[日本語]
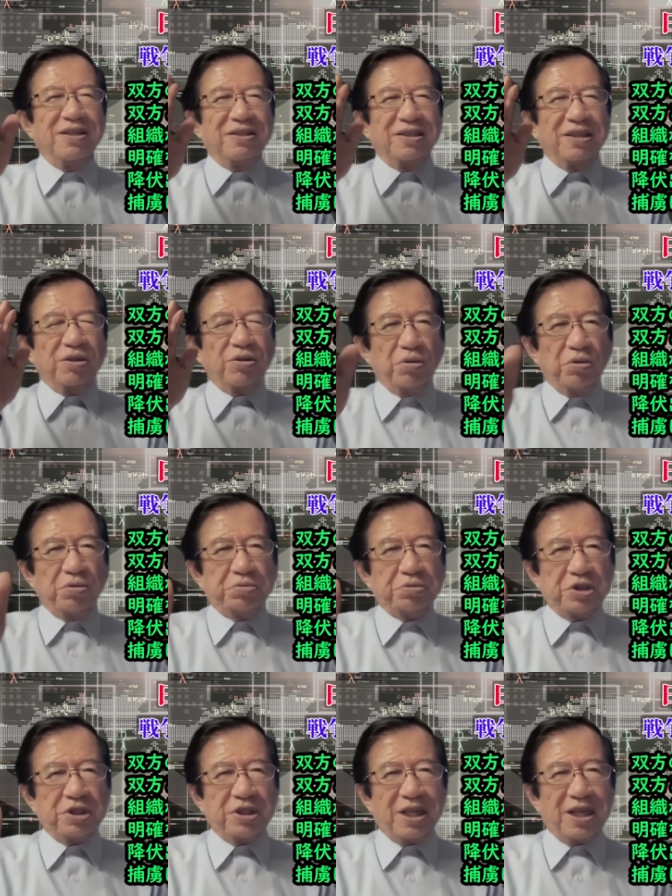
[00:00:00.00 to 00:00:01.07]
で、降
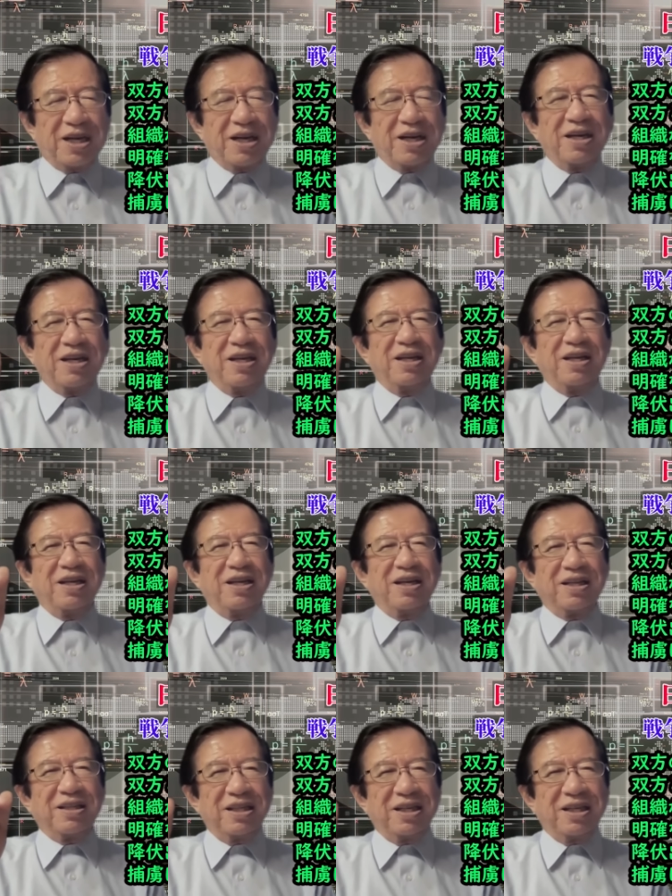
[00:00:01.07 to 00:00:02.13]
伏したら
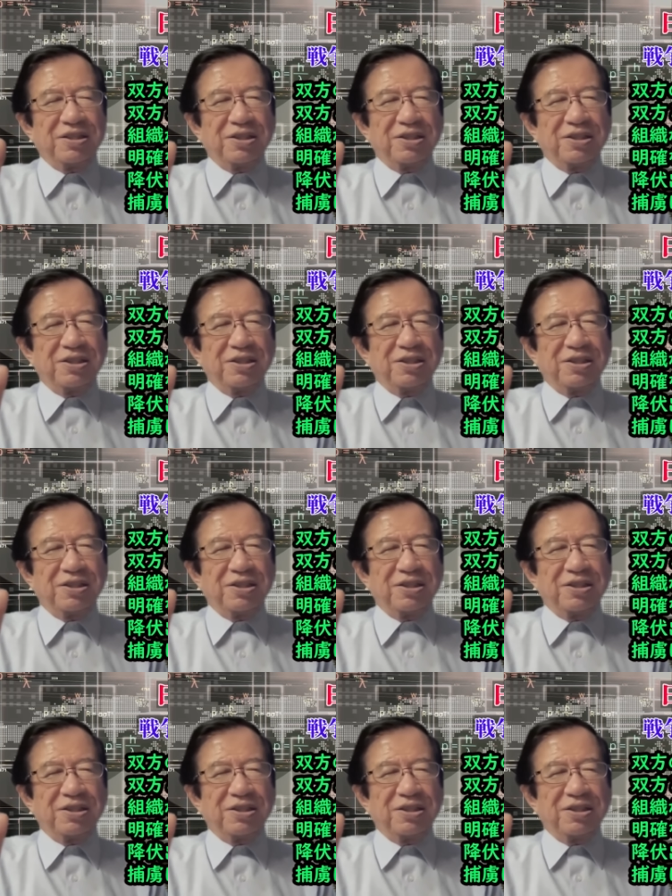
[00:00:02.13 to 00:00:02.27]
必